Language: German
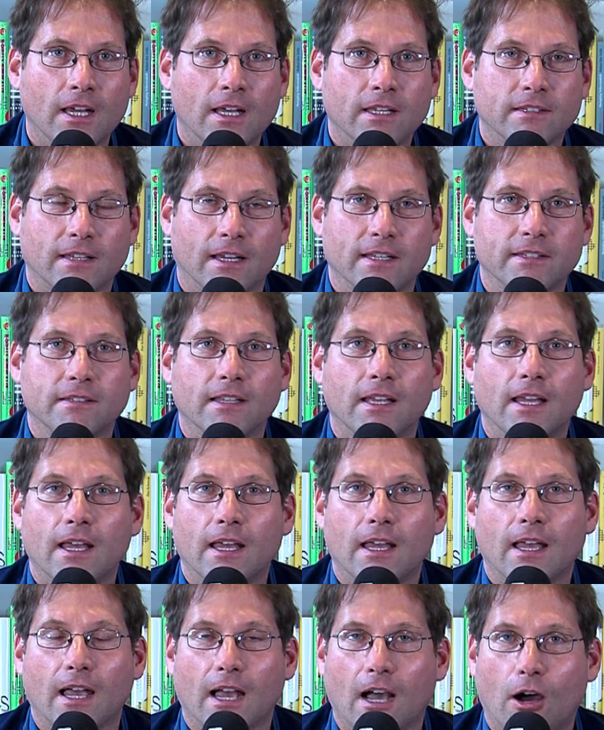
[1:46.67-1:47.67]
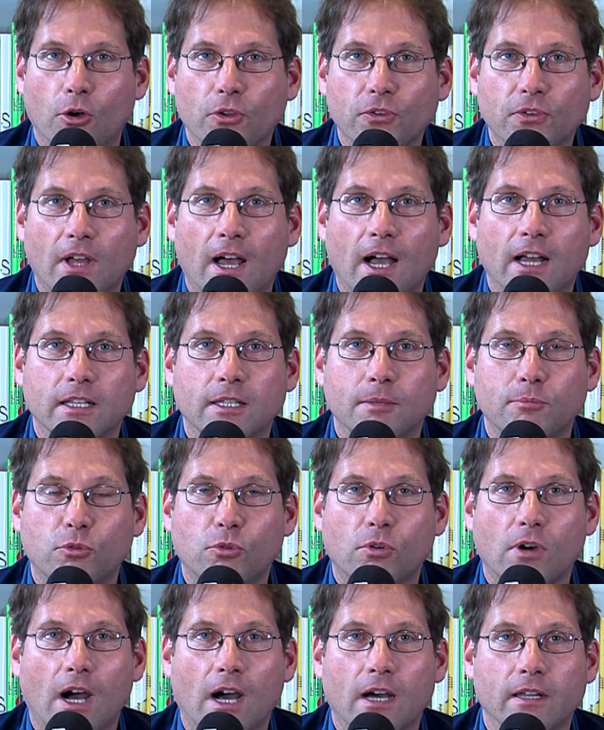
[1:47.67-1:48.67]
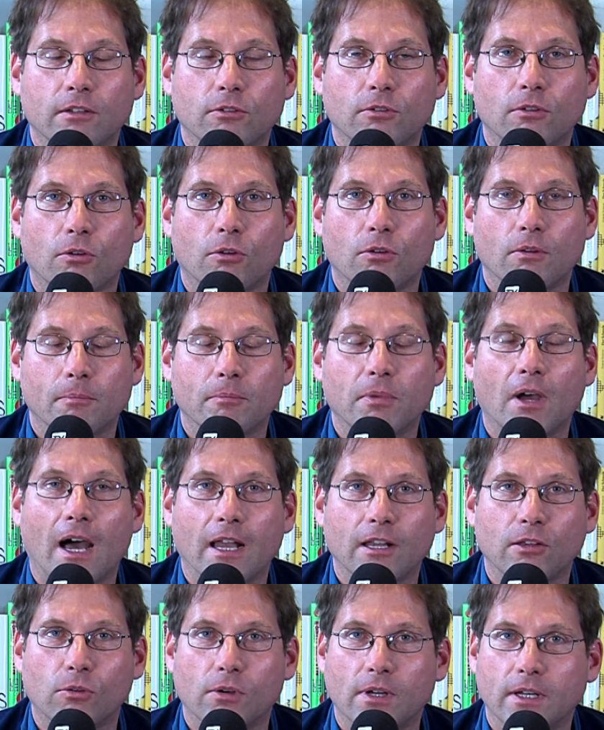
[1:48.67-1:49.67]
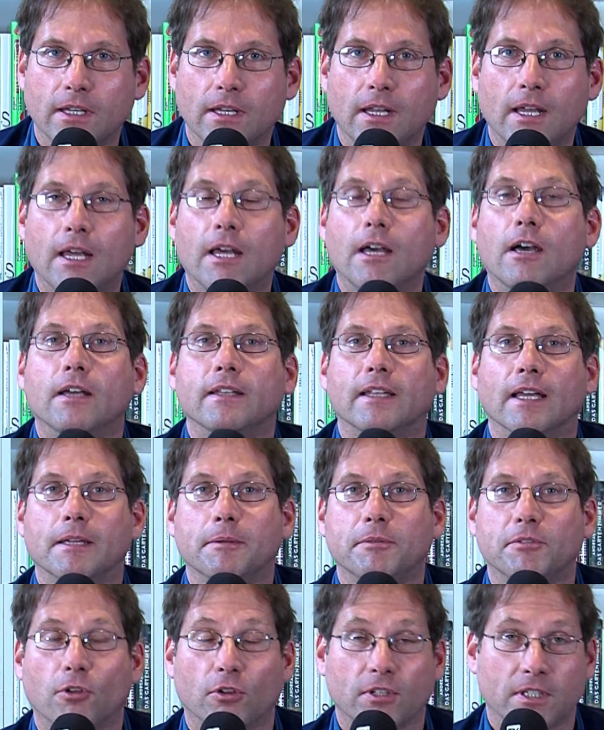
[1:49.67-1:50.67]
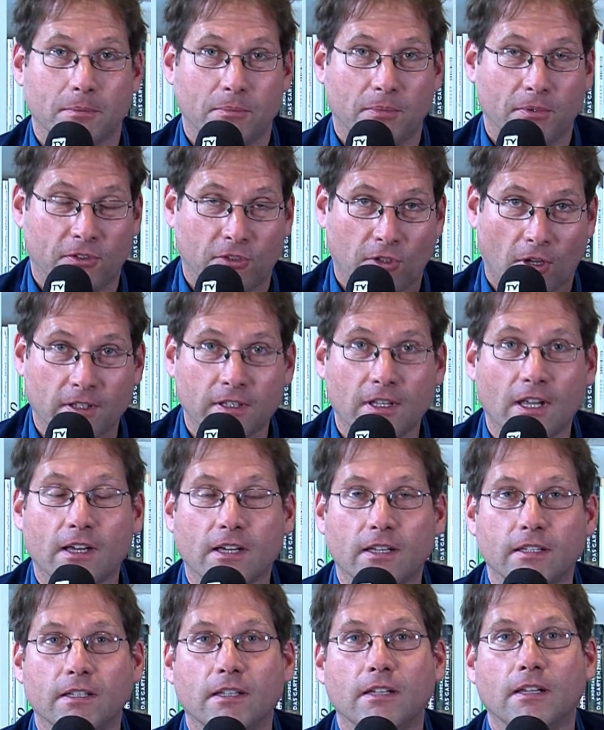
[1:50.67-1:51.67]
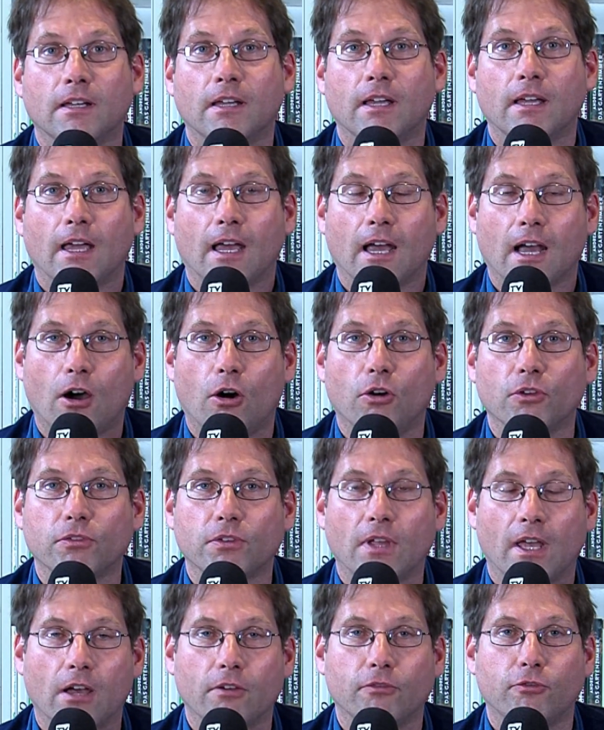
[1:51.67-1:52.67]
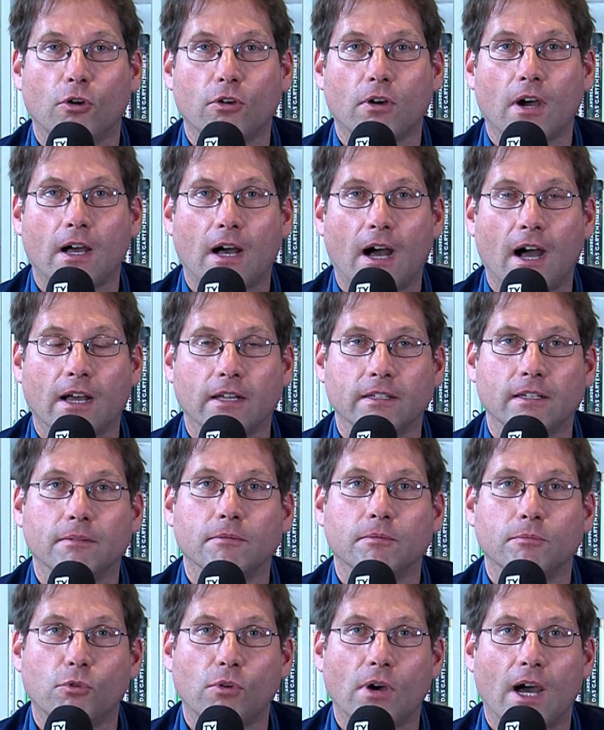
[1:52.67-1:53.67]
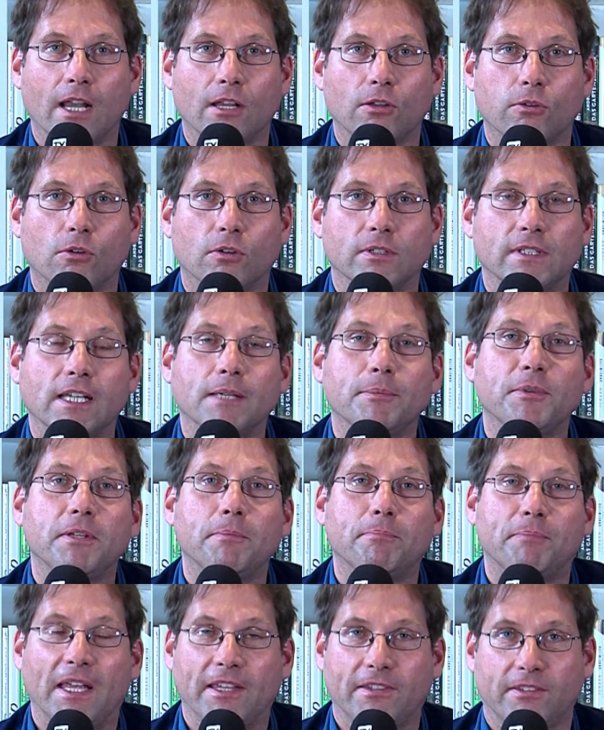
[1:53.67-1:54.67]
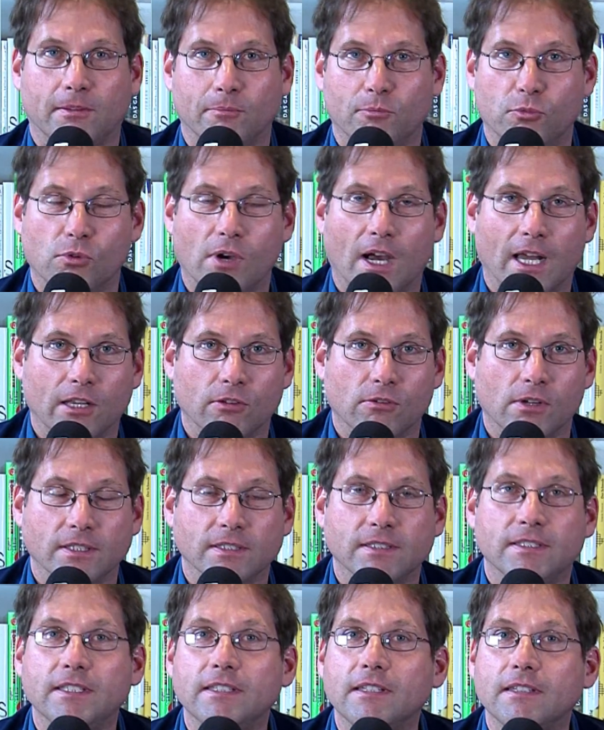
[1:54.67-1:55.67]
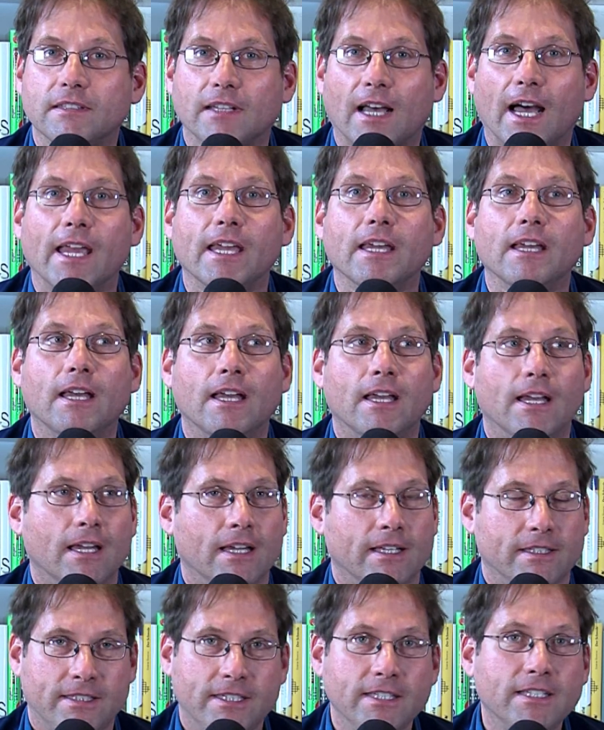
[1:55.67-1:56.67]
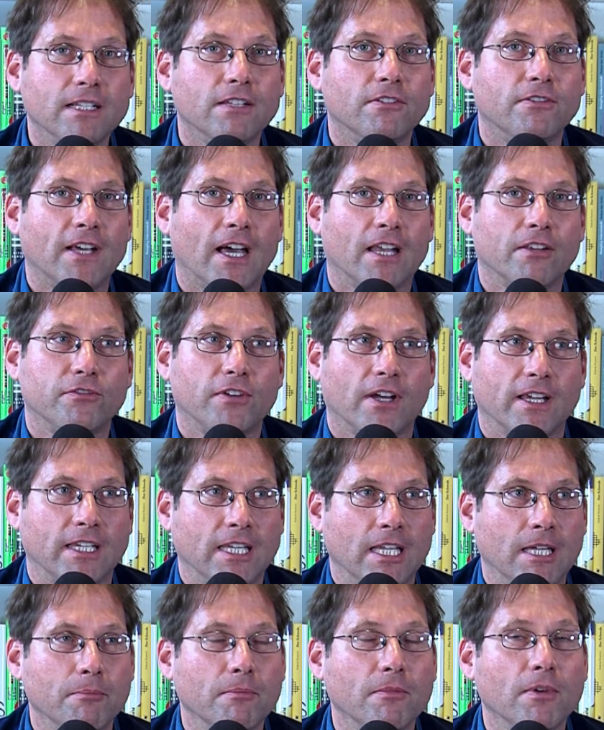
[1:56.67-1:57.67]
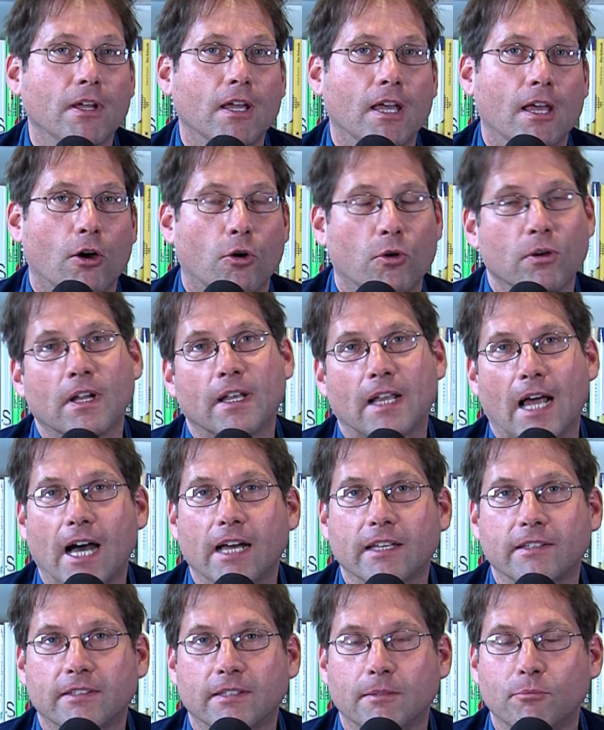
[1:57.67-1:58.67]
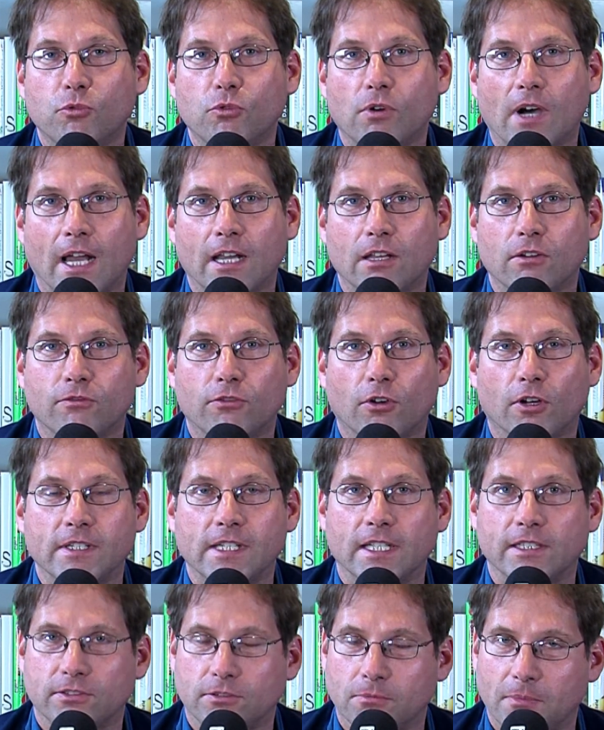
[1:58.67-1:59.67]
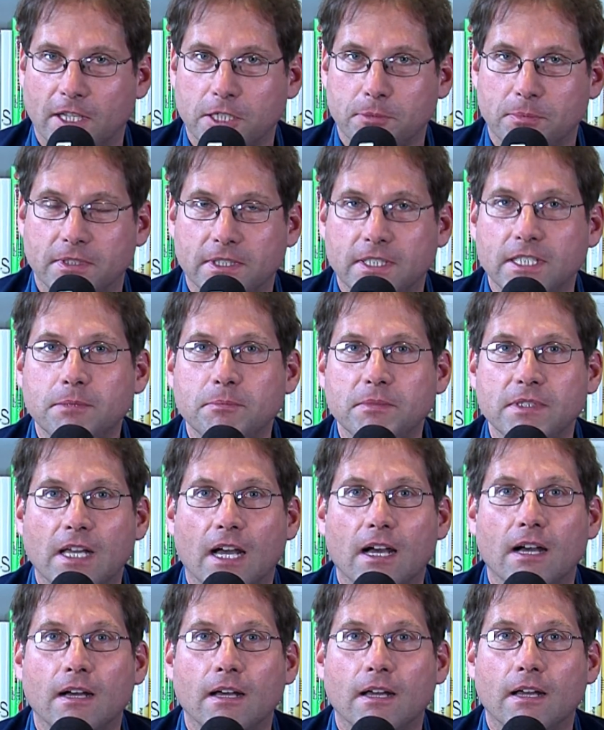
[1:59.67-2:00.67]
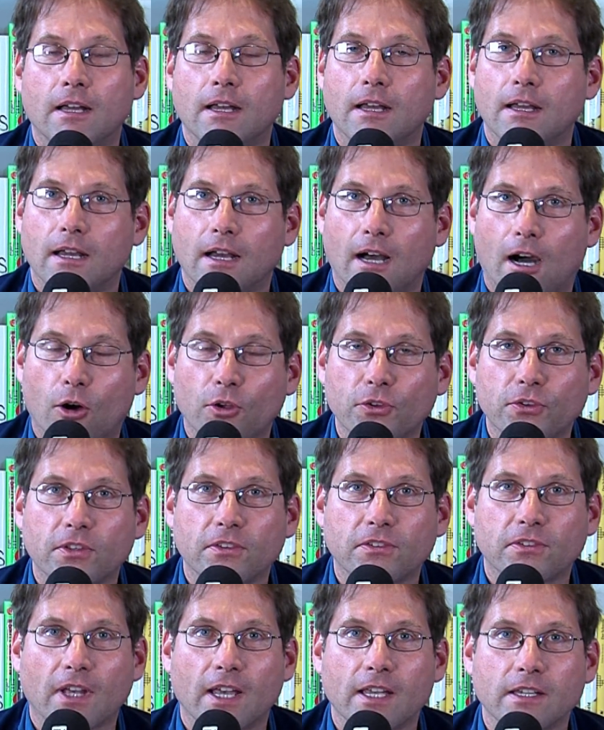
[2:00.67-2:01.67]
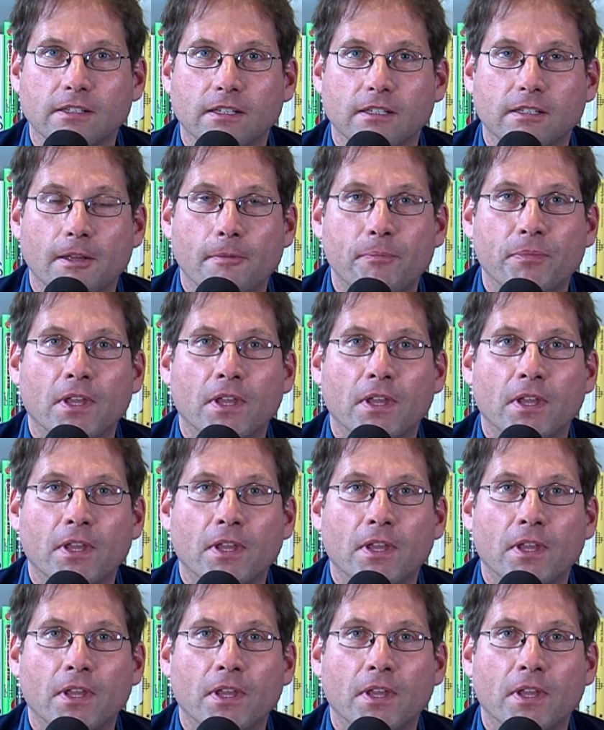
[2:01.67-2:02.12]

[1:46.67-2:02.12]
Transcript: Das heißt, herausragende Buchhandlungen, dann gibt es noch die besonderen, heraus, hervorragenden Buchhandlungen und dann gibt es die besten Buchhandlungen. Also diese drei Kategorien. Titel werden vergeben. 118 Buchhandlungen wurden jetzt zum Beispiel in diesem Jahr ausgezeichnet.